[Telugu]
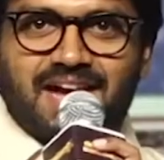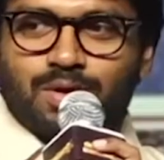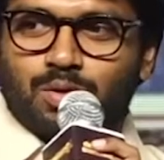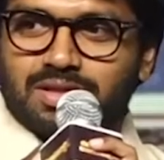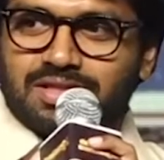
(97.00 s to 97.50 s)

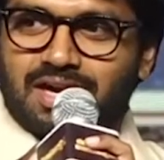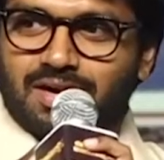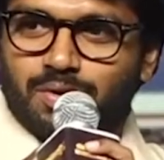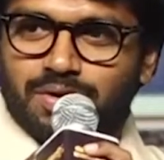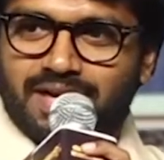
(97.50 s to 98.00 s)
తాగి
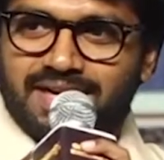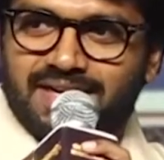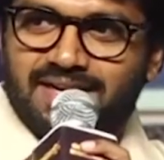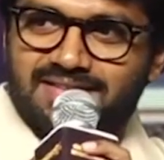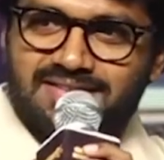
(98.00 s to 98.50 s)
కొడుతున్నాడో ఏం
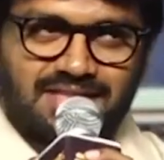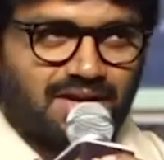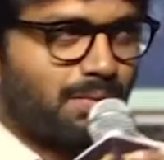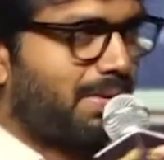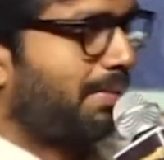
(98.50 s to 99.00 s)
డ్రింక్
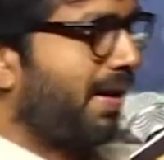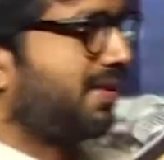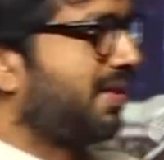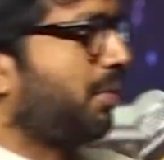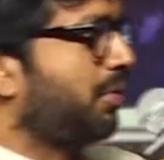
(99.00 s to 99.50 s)
ఇస్తున్నారో మరి
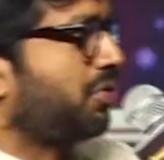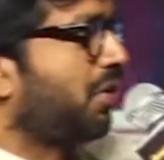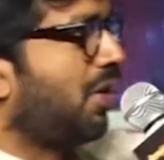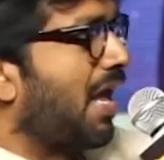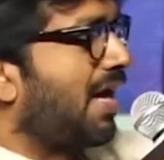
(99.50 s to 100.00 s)
మైత్రి మూవీస్
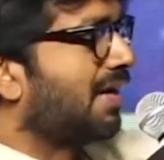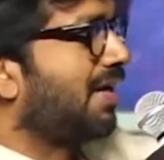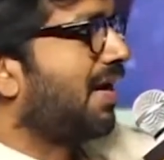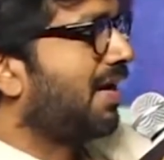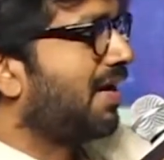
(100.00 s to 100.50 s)
వాళ్ళు నాకు
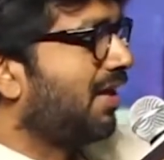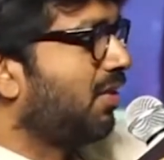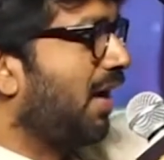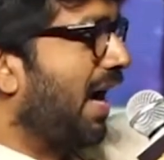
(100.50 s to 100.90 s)
అర్థం కావట్లేదు